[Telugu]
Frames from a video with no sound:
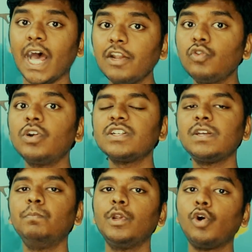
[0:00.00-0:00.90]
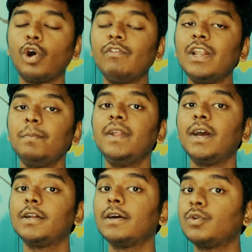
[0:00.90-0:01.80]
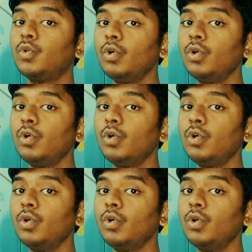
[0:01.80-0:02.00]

దానికి కూడా సింపుల్గా ఒకవేళ మీరు కనుక